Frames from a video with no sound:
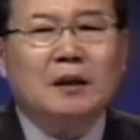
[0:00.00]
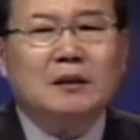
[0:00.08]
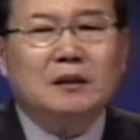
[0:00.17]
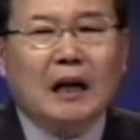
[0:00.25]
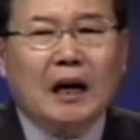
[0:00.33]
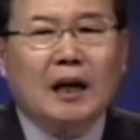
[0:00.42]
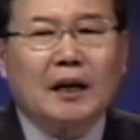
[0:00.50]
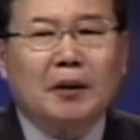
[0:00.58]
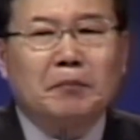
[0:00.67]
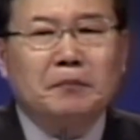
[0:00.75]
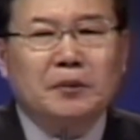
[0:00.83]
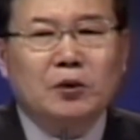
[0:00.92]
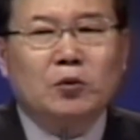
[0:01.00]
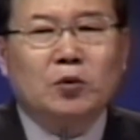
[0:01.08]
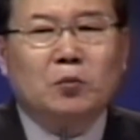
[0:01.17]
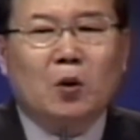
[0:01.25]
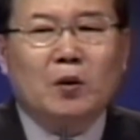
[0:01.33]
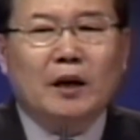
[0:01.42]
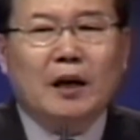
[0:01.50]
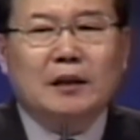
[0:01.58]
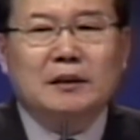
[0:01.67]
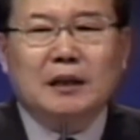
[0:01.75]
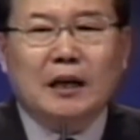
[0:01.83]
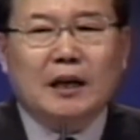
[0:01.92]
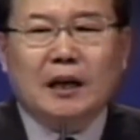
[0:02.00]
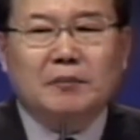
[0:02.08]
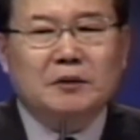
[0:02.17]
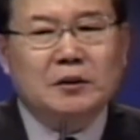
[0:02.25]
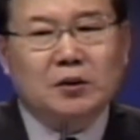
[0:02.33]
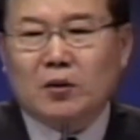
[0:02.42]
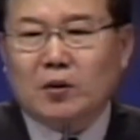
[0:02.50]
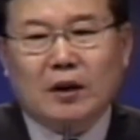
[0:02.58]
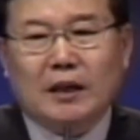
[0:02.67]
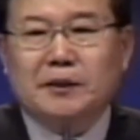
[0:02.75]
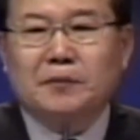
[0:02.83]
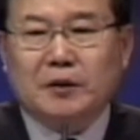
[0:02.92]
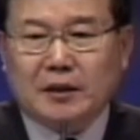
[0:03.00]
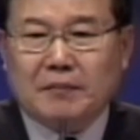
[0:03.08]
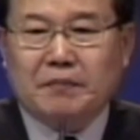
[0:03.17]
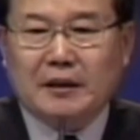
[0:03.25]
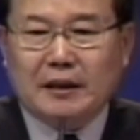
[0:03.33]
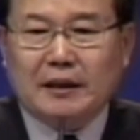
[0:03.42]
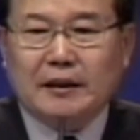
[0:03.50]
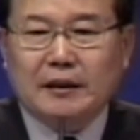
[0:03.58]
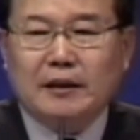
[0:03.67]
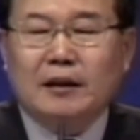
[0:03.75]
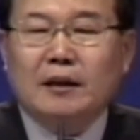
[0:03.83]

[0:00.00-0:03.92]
사람 믿고 목회하는 사람은 성공하지 못합니다.